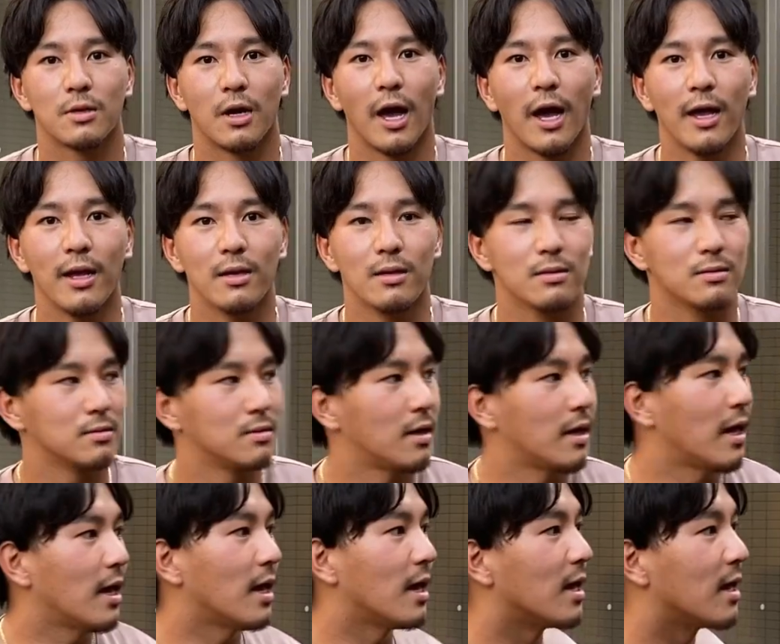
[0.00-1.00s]
はい、
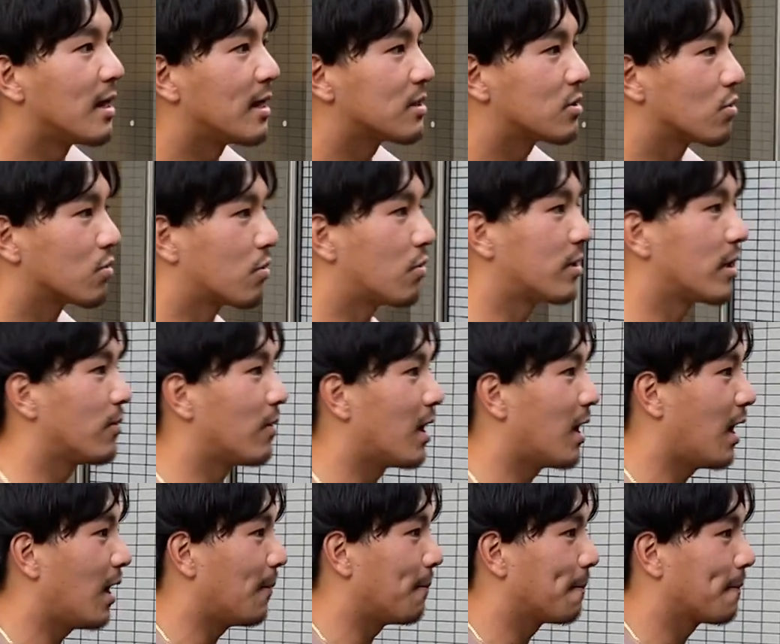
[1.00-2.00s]
えー、っとこれ
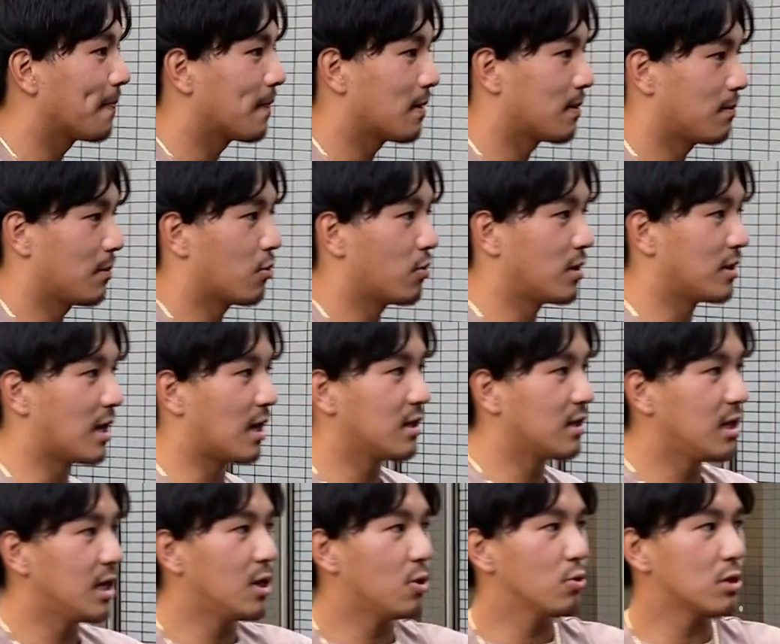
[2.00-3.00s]
は、まあ、これ
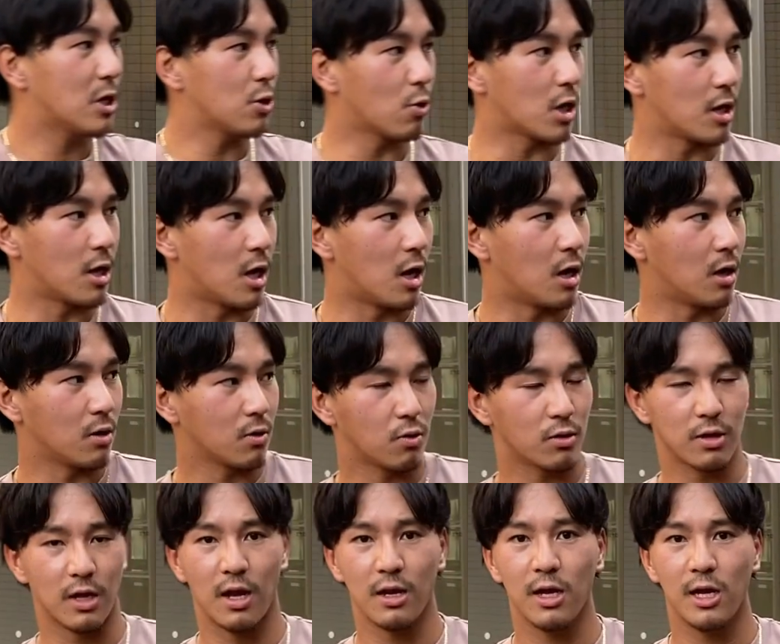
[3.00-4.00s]
何色なのかな、こ
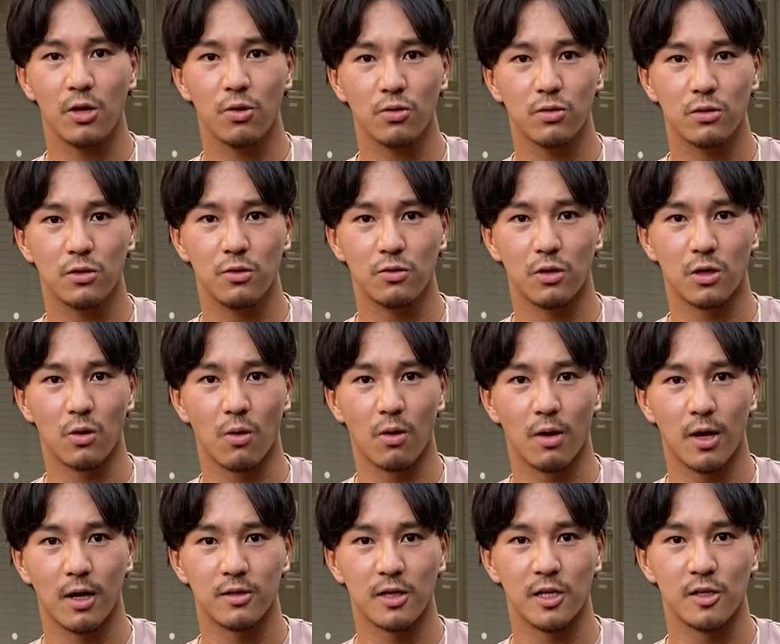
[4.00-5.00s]
れ何色っていうのかわ
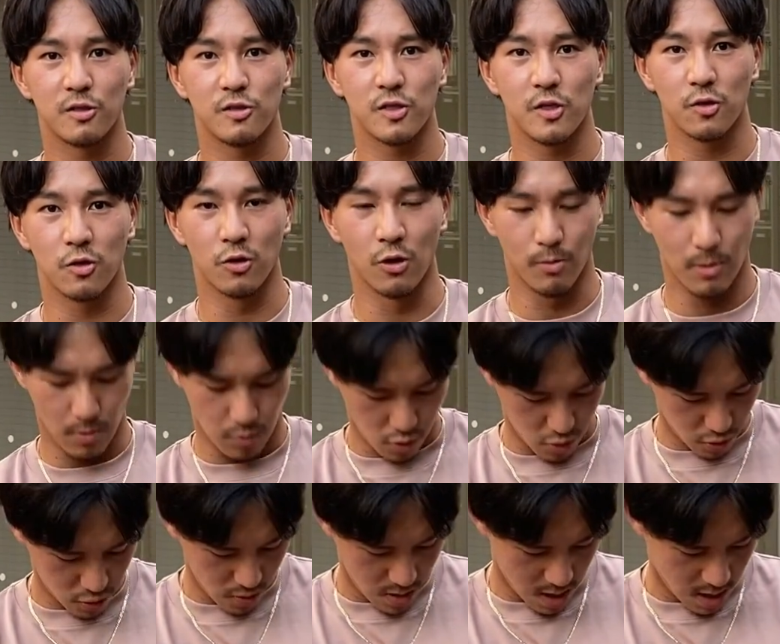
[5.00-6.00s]
かんないですけど、まあ、
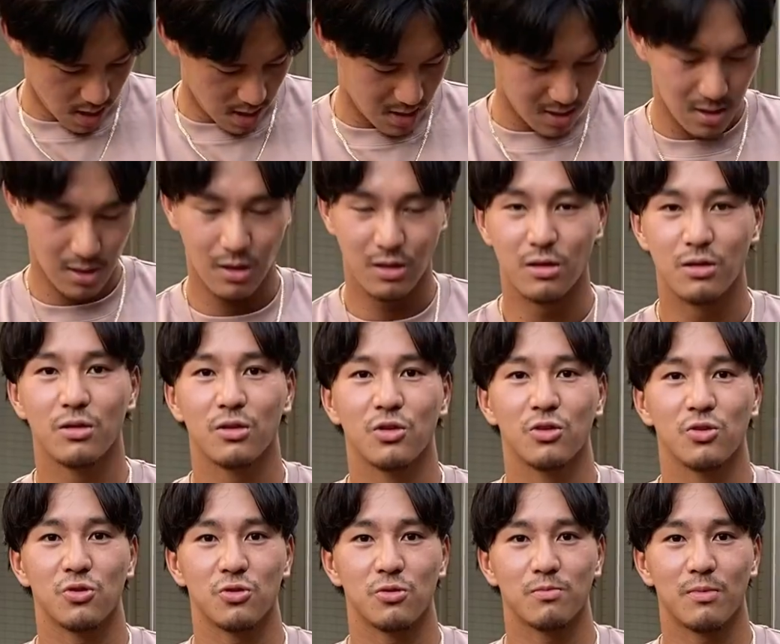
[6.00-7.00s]
僕は、
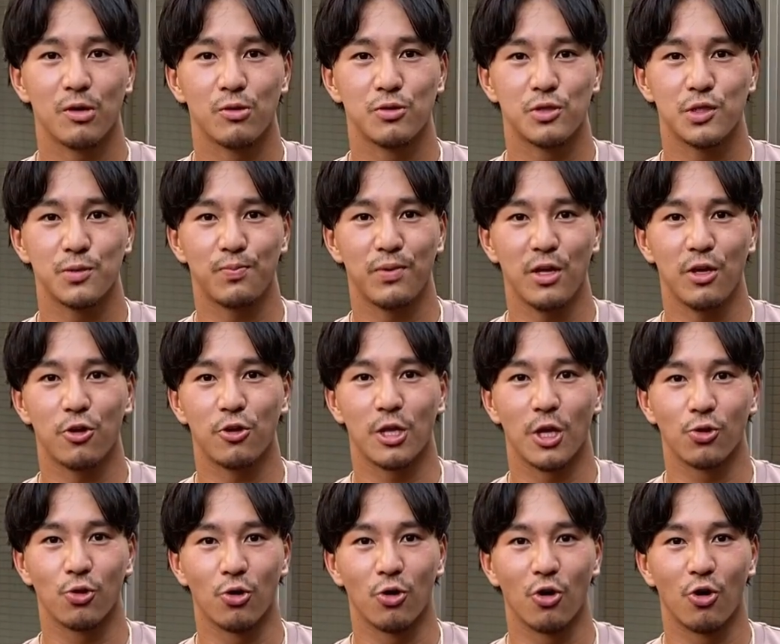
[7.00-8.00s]
まあ、薄ピンクだ
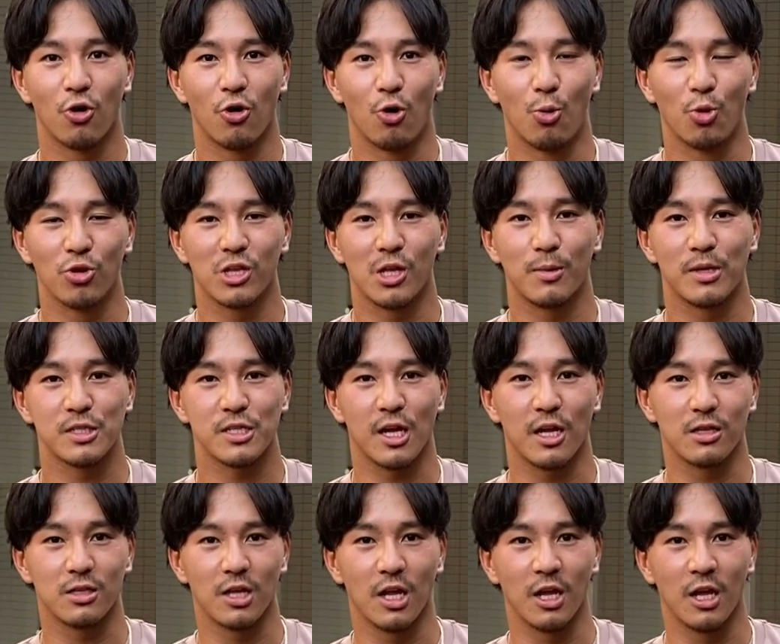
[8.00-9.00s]
と思ってます、
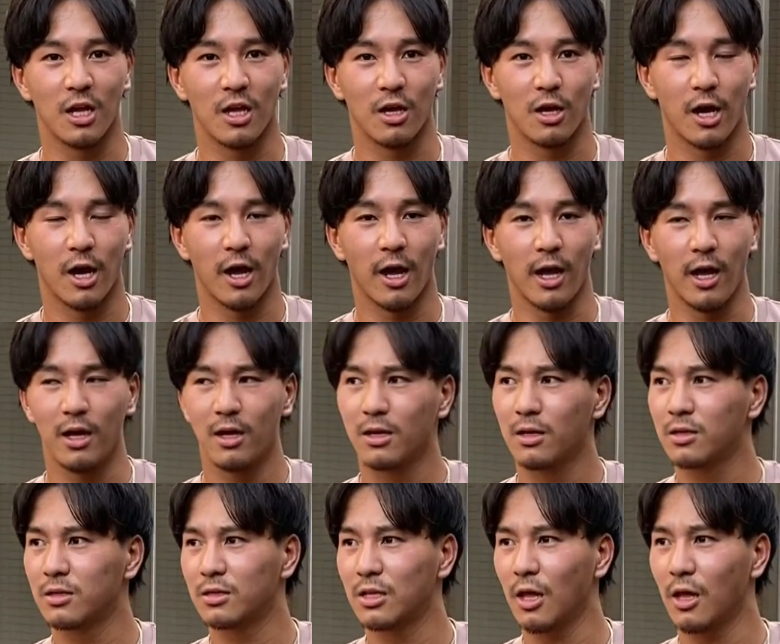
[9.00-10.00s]
勝手に。は
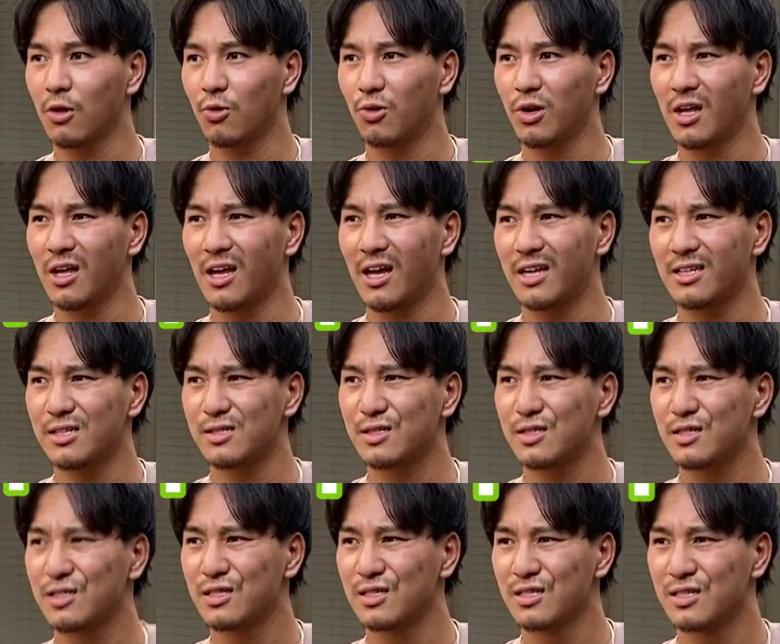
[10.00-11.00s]
い、でこれあれで
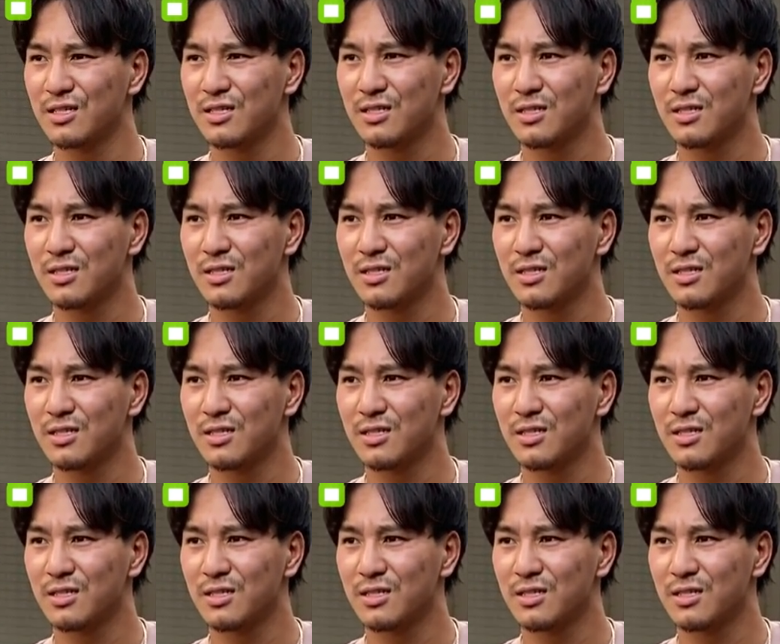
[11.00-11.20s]
す、